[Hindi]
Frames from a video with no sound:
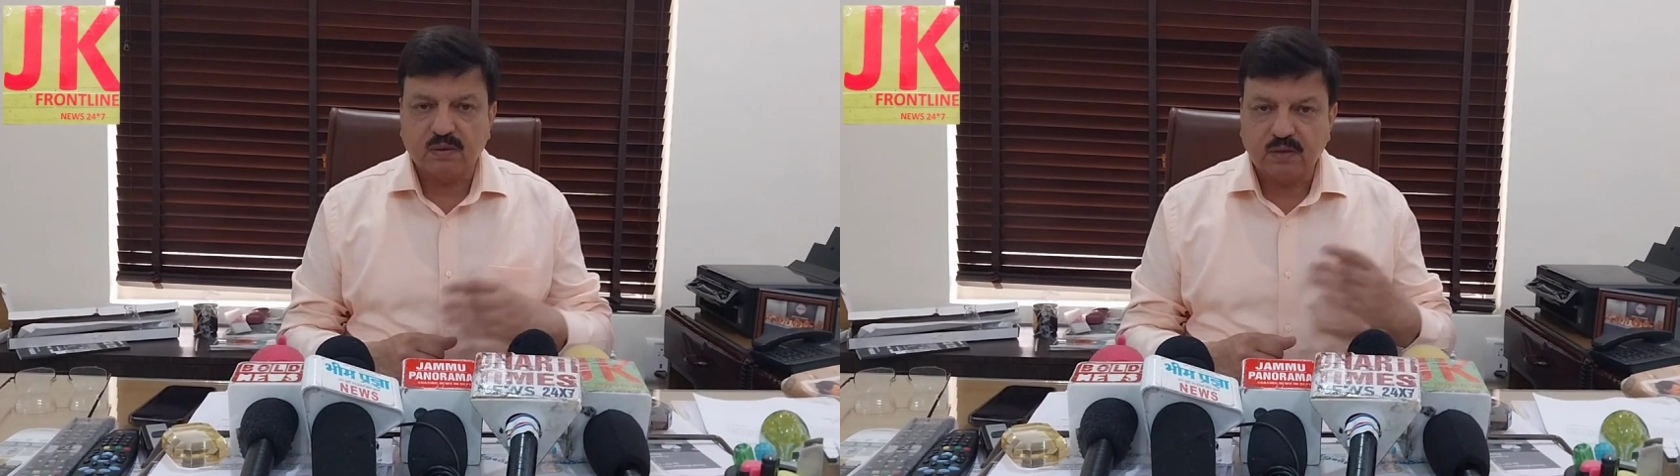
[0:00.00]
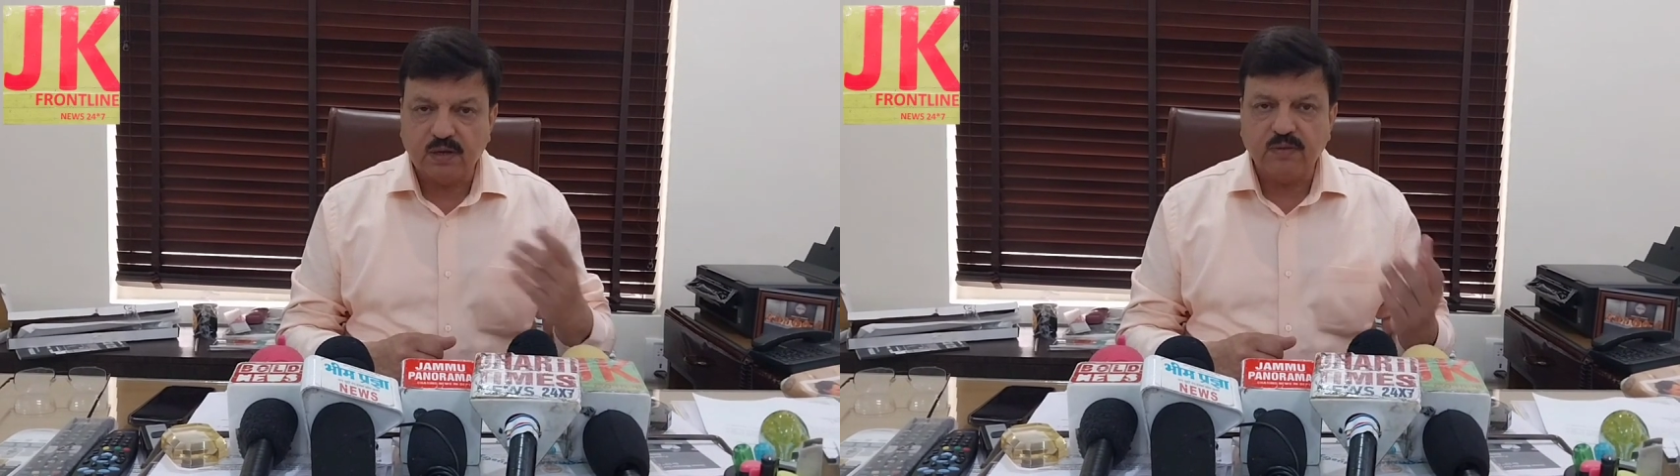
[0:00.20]

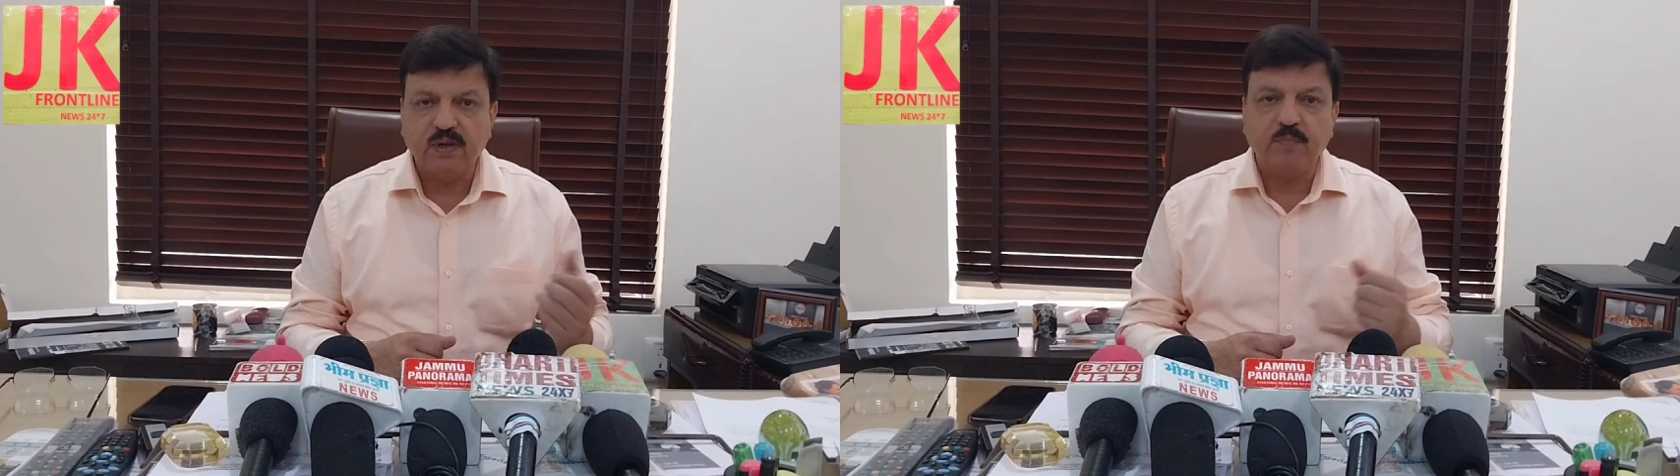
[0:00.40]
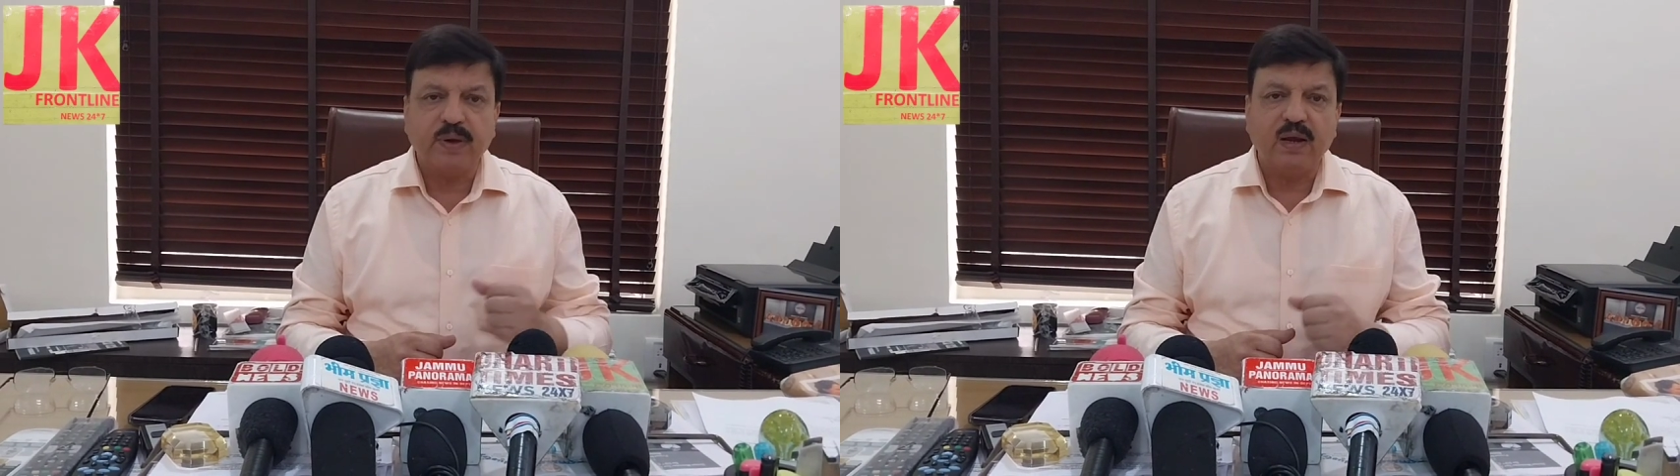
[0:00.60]
तीन
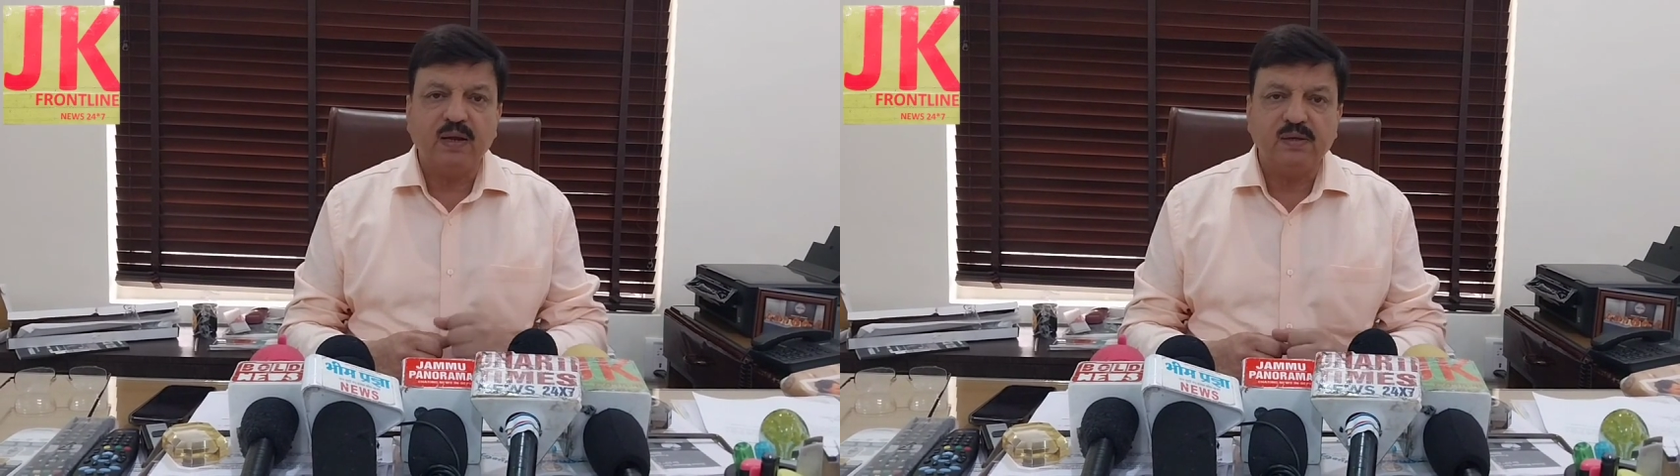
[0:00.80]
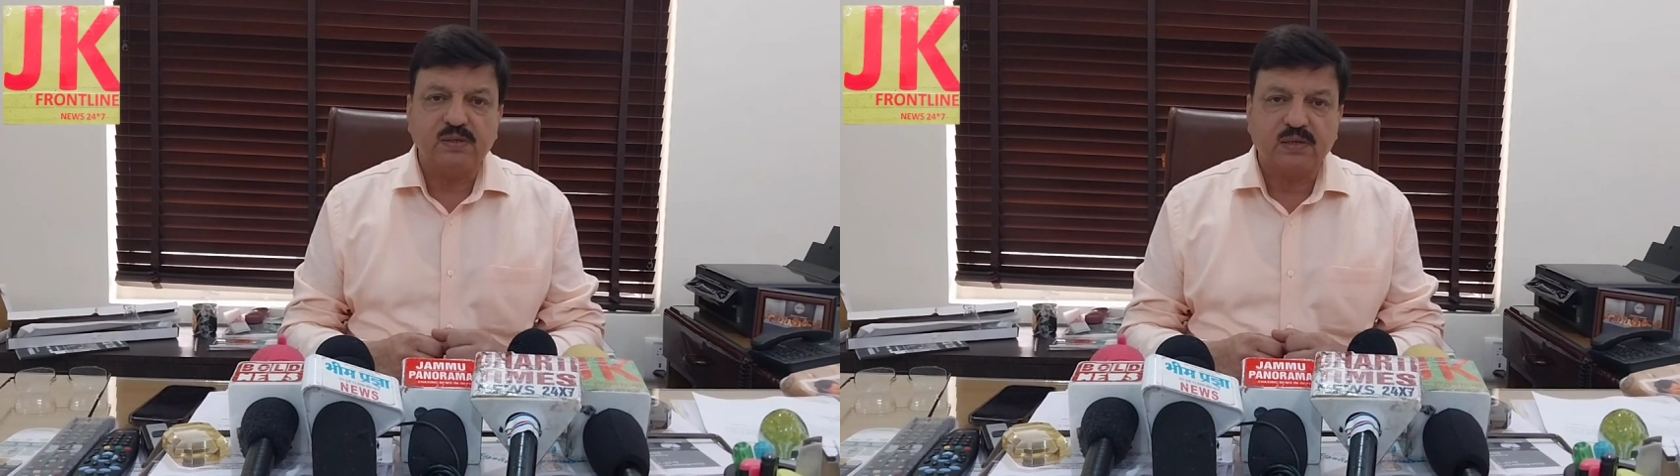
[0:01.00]
दिन
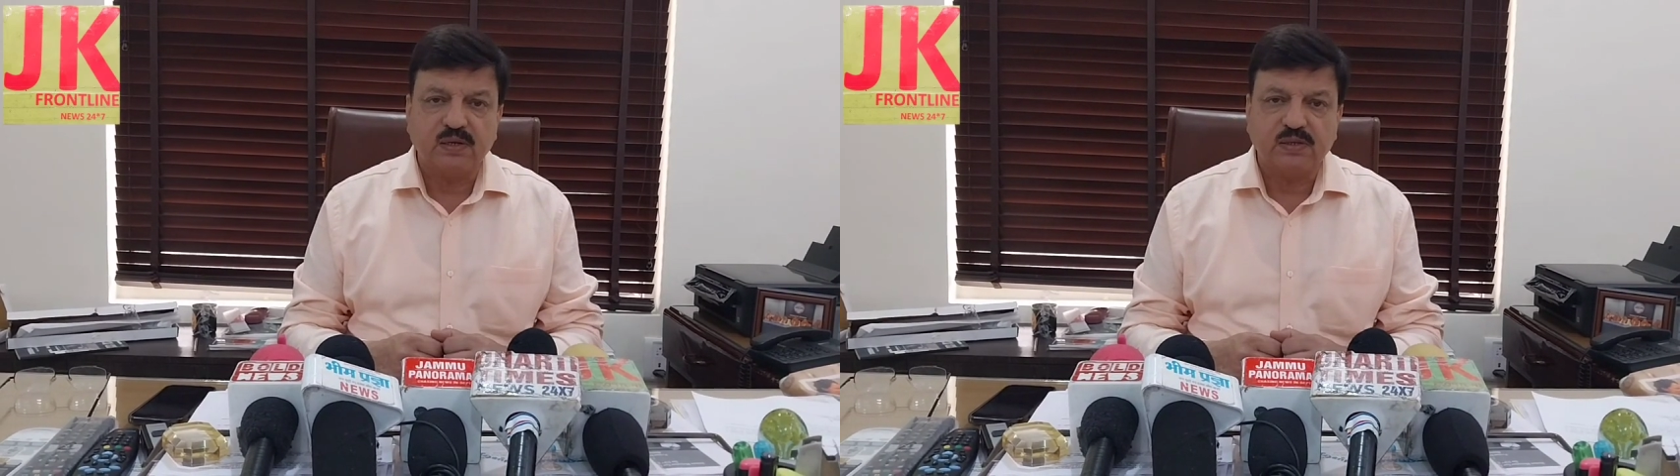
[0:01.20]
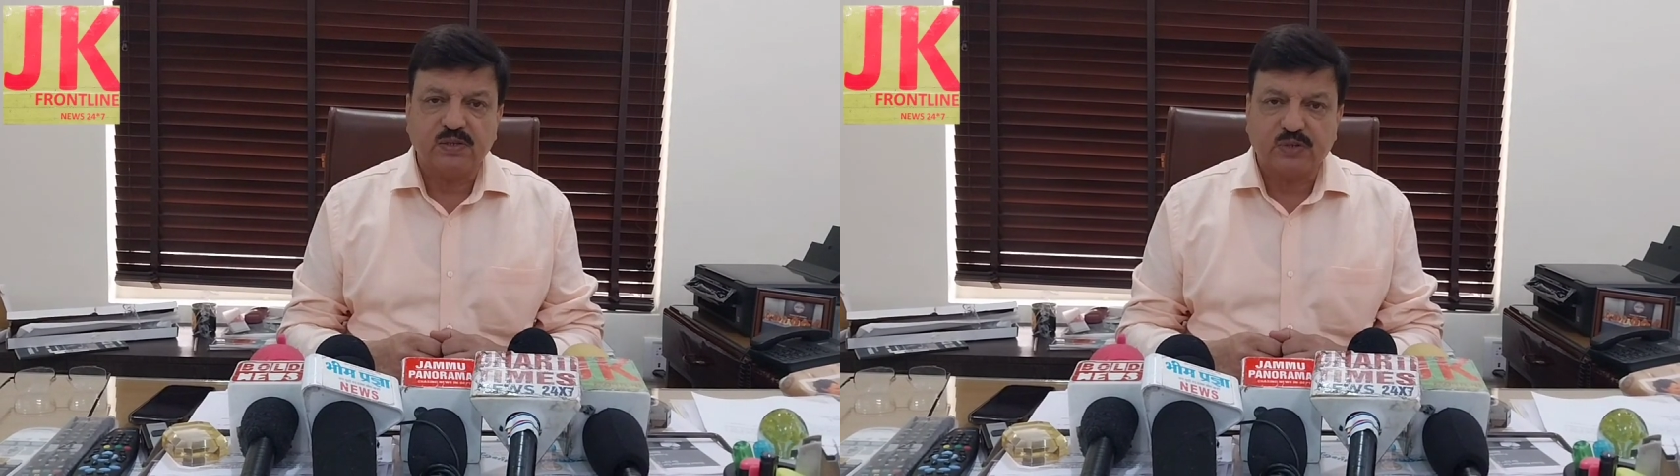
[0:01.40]
पहले जिस
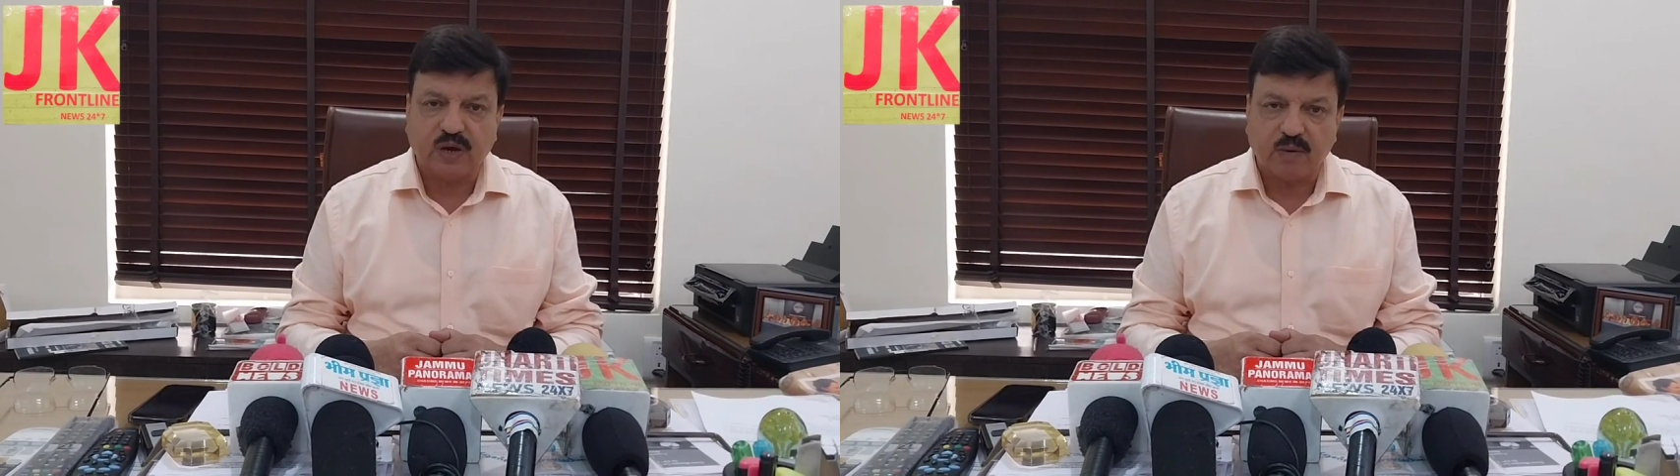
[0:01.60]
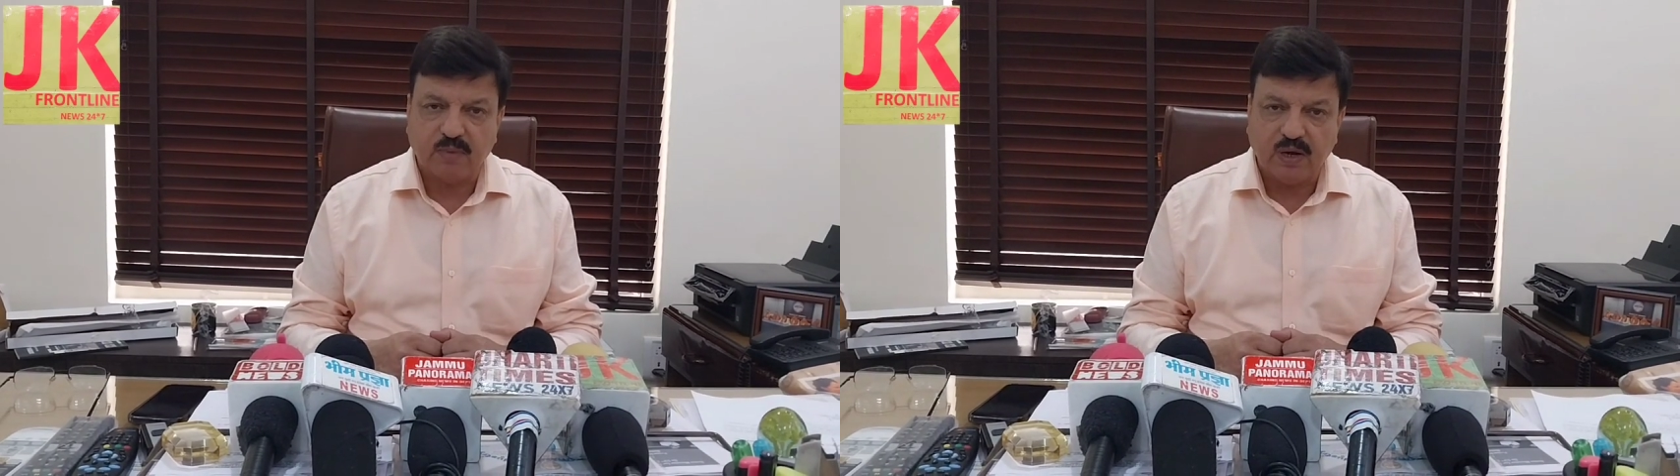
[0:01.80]
तरह से चार